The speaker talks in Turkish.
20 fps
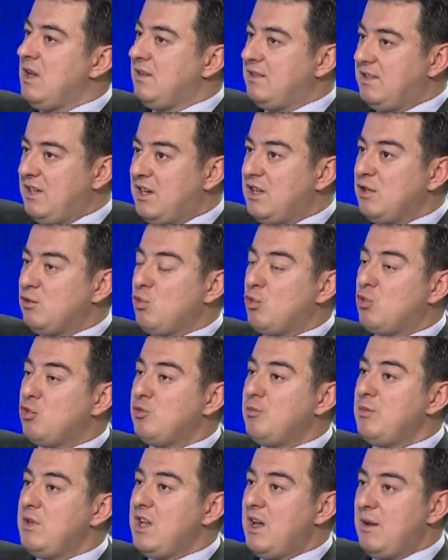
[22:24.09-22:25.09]

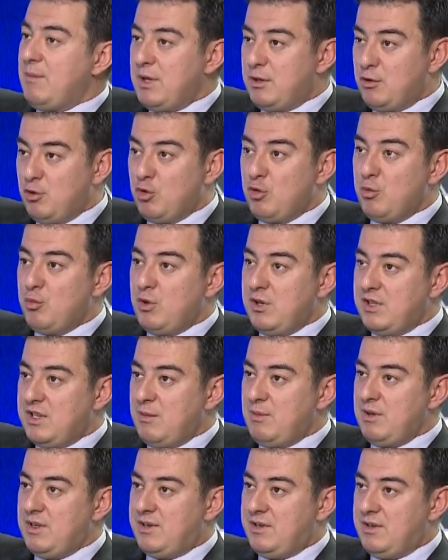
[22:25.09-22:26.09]
8-9 milyar metreküp
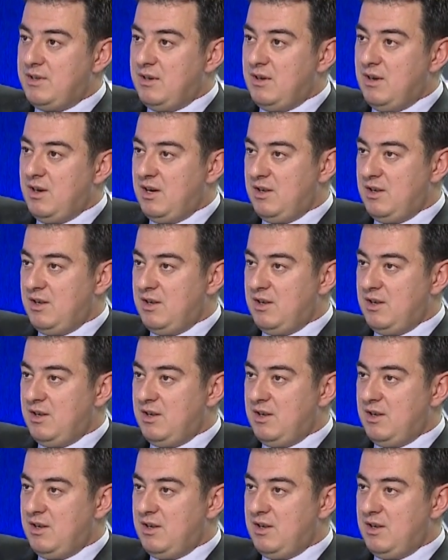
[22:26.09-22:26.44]
üretebilir.